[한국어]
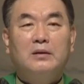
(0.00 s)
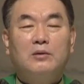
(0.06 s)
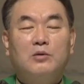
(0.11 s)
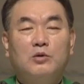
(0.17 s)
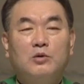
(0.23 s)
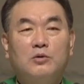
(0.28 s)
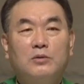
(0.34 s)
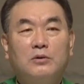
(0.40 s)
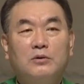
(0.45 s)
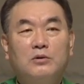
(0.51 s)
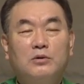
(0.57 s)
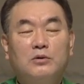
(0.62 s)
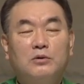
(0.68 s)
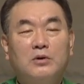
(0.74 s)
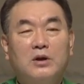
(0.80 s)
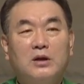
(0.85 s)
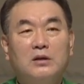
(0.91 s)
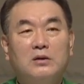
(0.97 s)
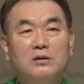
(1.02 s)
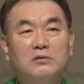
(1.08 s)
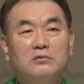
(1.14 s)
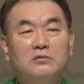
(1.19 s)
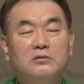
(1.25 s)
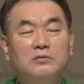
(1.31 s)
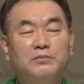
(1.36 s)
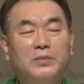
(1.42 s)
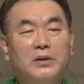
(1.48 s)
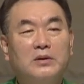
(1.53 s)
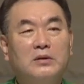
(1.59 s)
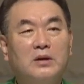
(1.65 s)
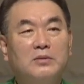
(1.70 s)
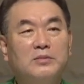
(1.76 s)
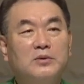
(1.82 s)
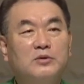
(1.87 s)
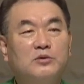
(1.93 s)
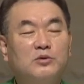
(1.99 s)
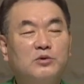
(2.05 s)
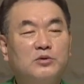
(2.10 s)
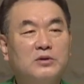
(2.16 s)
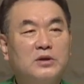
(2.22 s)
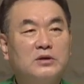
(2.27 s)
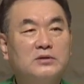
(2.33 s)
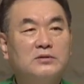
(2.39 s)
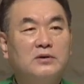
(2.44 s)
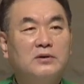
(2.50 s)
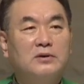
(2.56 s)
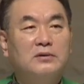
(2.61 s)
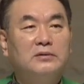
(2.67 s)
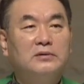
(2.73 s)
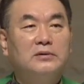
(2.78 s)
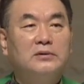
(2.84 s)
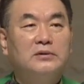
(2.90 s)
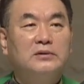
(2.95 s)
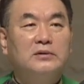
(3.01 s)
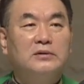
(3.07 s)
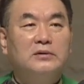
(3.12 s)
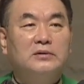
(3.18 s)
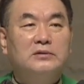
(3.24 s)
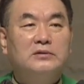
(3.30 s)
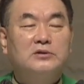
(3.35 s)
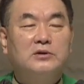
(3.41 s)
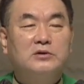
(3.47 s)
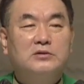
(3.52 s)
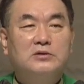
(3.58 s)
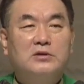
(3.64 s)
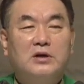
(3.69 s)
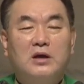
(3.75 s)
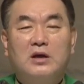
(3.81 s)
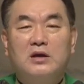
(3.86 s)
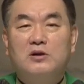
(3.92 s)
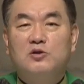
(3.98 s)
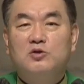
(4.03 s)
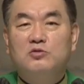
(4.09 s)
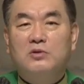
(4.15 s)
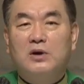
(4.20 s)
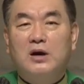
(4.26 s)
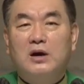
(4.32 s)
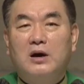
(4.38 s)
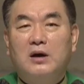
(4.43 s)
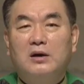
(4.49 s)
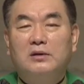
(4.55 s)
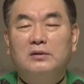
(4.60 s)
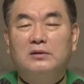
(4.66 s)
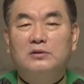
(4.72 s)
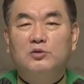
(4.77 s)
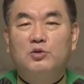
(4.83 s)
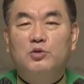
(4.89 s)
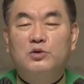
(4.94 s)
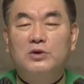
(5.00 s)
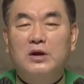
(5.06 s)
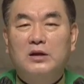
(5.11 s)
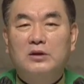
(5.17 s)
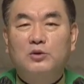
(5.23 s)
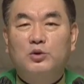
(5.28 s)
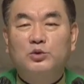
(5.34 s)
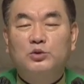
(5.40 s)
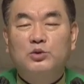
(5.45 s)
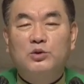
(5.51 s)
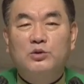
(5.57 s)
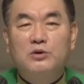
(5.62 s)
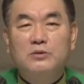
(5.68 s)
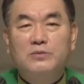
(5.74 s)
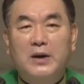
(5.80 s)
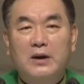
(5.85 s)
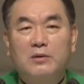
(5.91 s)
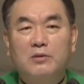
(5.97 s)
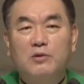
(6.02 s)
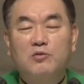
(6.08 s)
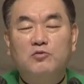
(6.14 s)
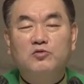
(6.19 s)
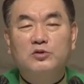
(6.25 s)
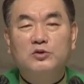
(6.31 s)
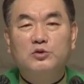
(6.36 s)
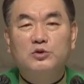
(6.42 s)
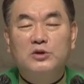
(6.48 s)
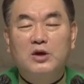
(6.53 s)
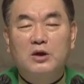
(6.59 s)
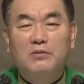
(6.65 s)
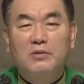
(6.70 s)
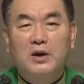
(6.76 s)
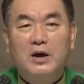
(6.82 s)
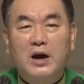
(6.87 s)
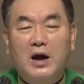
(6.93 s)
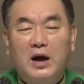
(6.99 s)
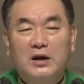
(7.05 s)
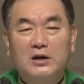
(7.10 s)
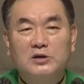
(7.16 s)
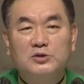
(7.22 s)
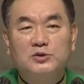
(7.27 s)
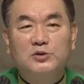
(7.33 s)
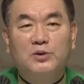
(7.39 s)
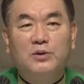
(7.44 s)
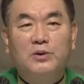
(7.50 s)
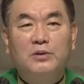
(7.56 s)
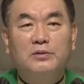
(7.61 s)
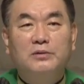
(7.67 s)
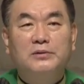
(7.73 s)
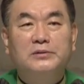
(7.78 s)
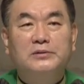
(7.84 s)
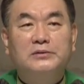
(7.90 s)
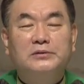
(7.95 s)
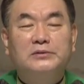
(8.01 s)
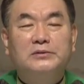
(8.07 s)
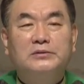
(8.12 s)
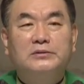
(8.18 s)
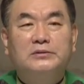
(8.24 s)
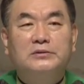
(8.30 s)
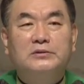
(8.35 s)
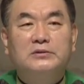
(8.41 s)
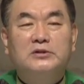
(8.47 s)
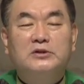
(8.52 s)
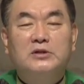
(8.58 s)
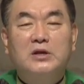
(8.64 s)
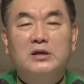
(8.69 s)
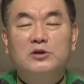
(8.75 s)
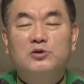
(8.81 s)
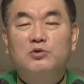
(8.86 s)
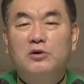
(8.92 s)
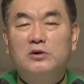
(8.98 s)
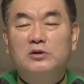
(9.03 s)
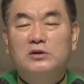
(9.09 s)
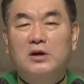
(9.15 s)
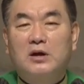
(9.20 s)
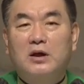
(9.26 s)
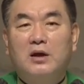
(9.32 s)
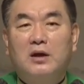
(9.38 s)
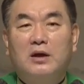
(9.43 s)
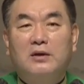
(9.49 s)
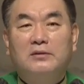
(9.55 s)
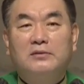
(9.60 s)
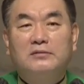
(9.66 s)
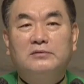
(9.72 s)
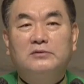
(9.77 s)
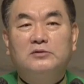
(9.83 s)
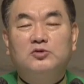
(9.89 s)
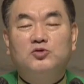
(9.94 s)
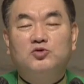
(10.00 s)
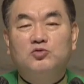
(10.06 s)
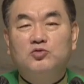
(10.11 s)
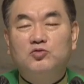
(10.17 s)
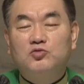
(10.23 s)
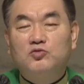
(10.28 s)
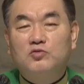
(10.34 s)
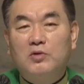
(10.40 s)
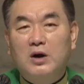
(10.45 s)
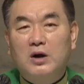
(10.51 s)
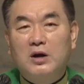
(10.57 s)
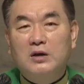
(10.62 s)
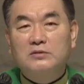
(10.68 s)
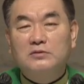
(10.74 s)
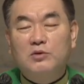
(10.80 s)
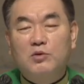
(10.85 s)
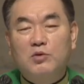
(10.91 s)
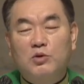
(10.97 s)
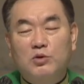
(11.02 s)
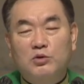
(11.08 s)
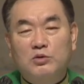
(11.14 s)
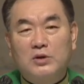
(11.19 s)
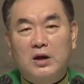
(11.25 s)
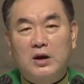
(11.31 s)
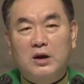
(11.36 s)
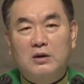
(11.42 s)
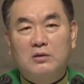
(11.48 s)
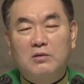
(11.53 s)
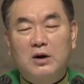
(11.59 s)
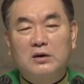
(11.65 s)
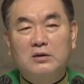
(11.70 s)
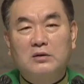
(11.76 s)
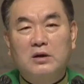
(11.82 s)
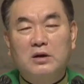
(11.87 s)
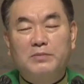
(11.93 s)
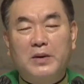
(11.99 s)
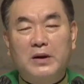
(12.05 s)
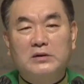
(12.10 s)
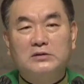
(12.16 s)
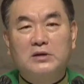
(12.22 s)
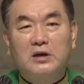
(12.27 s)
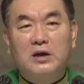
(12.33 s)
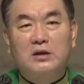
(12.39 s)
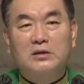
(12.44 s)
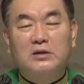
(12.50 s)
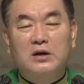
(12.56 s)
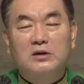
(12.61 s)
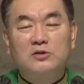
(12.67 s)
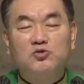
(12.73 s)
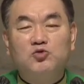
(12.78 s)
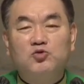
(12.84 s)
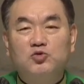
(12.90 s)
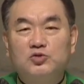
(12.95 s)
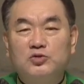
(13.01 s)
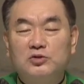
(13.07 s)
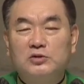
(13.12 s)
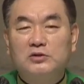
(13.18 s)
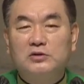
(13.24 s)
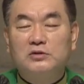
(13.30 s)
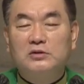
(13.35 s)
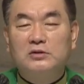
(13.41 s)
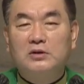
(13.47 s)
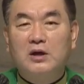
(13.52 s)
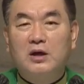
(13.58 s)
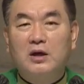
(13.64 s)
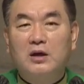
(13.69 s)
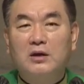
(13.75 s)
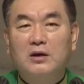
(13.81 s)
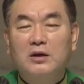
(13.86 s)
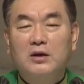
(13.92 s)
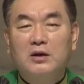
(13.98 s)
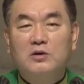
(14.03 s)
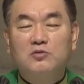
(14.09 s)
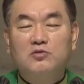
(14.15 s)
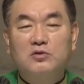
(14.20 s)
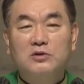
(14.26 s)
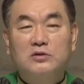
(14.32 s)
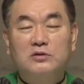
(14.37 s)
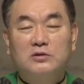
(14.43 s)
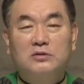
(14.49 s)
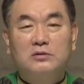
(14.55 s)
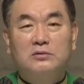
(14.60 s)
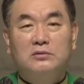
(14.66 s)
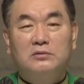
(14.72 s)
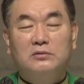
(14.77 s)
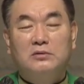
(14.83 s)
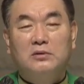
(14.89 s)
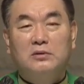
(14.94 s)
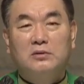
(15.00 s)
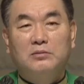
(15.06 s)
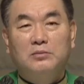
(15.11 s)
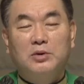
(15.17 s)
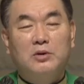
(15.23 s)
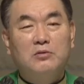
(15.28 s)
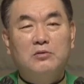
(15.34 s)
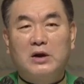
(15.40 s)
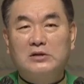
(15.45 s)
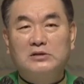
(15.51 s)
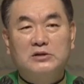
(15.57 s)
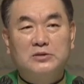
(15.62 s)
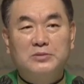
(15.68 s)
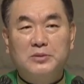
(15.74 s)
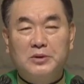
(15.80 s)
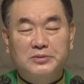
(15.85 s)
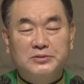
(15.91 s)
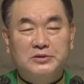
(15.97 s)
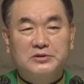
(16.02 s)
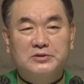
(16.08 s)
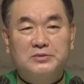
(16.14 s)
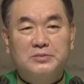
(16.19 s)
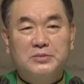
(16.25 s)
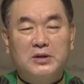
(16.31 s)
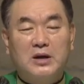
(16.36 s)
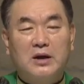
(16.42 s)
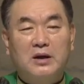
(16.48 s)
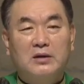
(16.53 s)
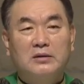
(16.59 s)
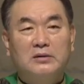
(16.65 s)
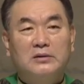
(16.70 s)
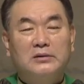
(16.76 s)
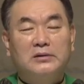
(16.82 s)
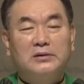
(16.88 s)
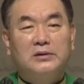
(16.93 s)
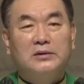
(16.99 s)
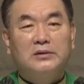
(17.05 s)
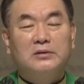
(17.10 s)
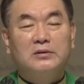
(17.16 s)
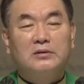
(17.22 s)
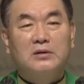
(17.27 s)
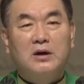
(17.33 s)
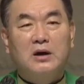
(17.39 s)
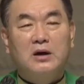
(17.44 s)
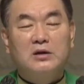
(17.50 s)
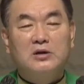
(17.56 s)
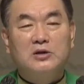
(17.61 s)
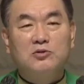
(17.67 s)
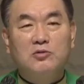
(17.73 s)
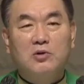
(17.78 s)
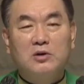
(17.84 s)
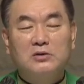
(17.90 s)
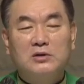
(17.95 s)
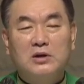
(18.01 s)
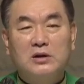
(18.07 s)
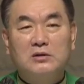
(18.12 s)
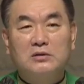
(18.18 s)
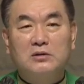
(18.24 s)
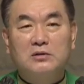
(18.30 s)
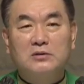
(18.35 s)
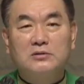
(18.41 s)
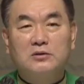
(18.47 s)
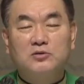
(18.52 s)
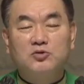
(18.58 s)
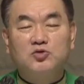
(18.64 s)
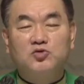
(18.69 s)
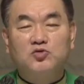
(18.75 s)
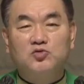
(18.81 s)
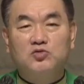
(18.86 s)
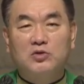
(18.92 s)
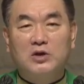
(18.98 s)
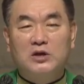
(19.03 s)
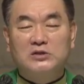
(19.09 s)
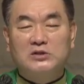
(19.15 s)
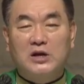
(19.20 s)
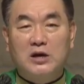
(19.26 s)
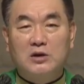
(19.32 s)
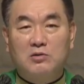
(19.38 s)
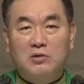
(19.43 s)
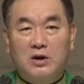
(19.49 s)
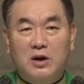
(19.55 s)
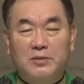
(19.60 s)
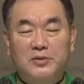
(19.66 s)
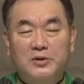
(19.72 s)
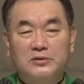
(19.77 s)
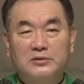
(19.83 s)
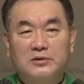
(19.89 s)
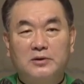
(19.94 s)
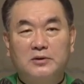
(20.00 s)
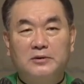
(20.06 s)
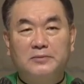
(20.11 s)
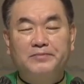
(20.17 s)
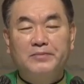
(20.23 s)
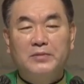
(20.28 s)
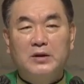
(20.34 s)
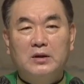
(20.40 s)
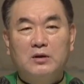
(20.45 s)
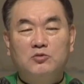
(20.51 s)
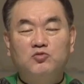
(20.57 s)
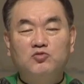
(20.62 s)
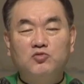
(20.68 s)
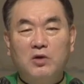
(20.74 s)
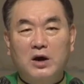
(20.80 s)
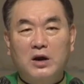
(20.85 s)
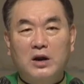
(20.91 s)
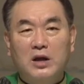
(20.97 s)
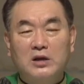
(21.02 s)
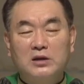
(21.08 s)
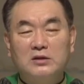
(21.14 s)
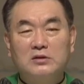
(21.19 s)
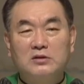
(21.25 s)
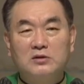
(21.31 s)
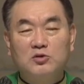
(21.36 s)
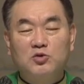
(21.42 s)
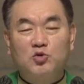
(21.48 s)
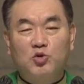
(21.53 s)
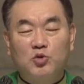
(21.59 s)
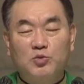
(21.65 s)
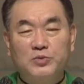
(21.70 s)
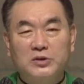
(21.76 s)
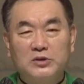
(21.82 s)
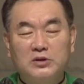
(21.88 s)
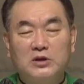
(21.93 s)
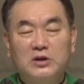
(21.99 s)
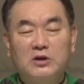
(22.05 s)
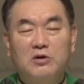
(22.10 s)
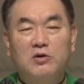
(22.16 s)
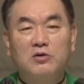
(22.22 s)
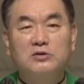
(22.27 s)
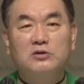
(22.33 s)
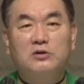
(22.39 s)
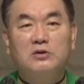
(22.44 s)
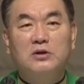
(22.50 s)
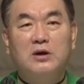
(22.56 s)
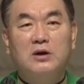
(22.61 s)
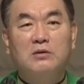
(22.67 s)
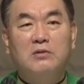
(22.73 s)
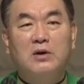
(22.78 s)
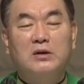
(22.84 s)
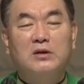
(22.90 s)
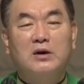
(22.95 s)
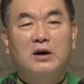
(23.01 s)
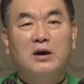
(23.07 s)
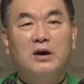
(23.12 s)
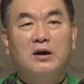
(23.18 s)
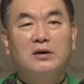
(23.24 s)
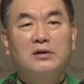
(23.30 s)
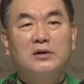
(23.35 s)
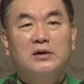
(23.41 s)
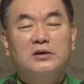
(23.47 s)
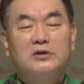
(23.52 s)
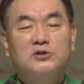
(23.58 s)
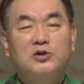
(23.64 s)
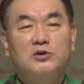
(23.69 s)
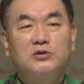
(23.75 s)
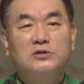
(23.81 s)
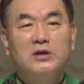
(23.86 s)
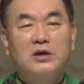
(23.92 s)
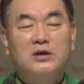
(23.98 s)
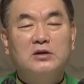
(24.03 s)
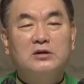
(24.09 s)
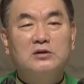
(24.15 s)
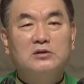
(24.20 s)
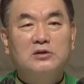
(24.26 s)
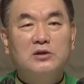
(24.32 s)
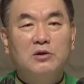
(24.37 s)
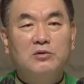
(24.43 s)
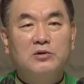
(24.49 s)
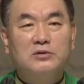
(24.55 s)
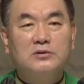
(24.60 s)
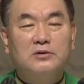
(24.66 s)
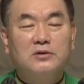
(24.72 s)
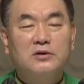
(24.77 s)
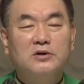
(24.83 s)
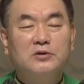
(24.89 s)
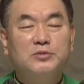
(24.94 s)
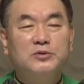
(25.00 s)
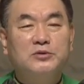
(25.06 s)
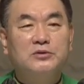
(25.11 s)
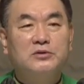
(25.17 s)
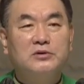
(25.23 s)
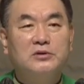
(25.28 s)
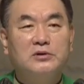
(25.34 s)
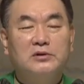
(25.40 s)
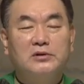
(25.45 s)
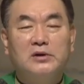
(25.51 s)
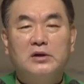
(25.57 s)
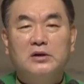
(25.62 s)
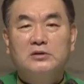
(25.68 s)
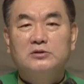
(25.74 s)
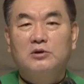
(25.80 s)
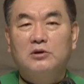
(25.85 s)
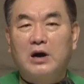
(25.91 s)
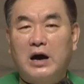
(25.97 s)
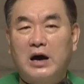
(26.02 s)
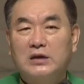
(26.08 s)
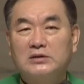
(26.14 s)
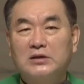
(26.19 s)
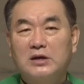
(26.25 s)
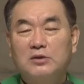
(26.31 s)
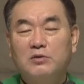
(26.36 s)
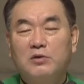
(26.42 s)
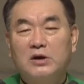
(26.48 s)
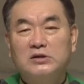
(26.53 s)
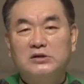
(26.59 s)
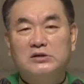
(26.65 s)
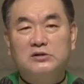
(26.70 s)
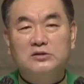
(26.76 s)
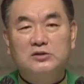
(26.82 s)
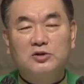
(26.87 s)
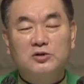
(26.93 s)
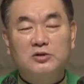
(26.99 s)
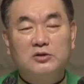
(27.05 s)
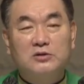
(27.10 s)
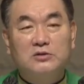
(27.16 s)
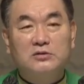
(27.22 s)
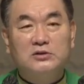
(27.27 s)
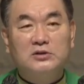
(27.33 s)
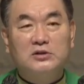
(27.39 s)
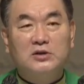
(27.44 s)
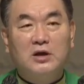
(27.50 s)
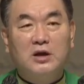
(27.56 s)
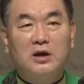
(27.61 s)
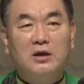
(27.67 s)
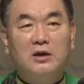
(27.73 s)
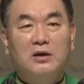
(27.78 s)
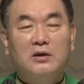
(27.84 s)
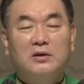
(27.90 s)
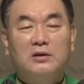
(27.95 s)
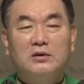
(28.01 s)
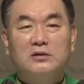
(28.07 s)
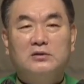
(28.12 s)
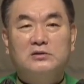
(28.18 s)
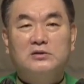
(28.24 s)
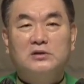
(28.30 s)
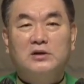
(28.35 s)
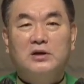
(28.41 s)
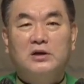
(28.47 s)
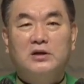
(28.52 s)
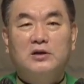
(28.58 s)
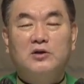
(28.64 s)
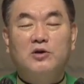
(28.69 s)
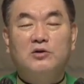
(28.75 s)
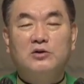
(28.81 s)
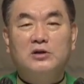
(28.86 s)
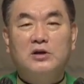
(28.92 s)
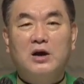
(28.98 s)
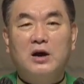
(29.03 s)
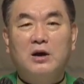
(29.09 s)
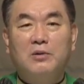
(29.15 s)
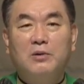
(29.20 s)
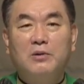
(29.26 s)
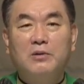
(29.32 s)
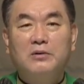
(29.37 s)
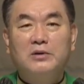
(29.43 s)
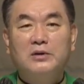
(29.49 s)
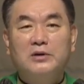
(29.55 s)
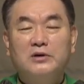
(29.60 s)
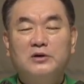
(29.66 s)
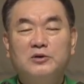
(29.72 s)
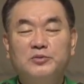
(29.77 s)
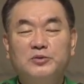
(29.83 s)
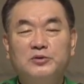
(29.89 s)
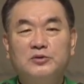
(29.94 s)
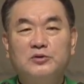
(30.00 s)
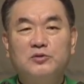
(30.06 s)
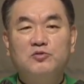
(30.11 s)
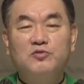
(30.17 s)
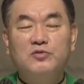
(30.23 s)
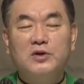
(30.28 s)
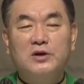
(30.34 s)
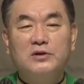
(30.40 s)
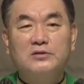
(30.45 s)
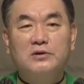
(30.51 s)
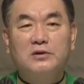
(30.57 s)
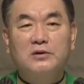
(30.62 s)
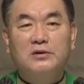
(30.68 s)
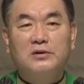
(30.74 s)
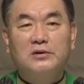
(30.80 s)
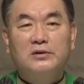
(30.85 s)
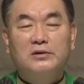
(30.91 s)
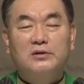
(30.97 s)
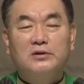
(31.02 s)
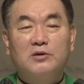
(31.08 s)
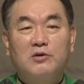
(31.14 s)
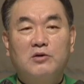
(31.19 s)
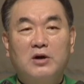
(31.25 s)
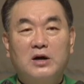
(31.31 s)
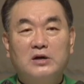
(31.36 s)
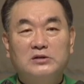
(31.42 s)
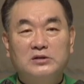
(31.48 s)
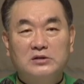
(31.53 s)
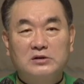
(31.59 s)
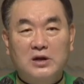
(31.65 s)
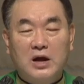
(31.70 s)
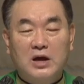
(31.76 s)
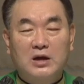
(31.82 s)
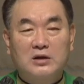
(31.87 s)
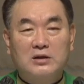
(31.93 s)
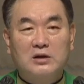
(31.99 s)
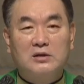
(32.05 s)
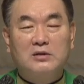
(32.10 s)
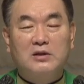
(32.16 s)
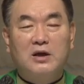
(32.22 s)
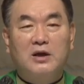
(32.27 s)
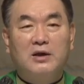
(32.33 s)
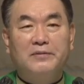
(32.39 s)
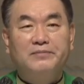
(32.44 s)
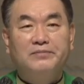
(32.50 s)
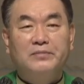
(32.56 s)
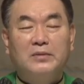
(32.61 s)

코로나19 팬데믹으로 인해서 전 세계 인류가 동일한 고통을 받고 우리도 예외가 아니죠. 지난 1월 달에 중국 우한에서 코로나라고 하는 게 발생했다는 뉴스를 들을 때 우리들은 별 관심이 없었습니다. 그러다가 2월 달 들어서 중국에 창궐하면서 우한에 있는 교민들이 걱정이라고 하다가 전세기를 떼어서 그분들을 저 아산과 진천 등지에 이제 격리하고 그분들을 위해서 여러 가지 일을 하게 될 때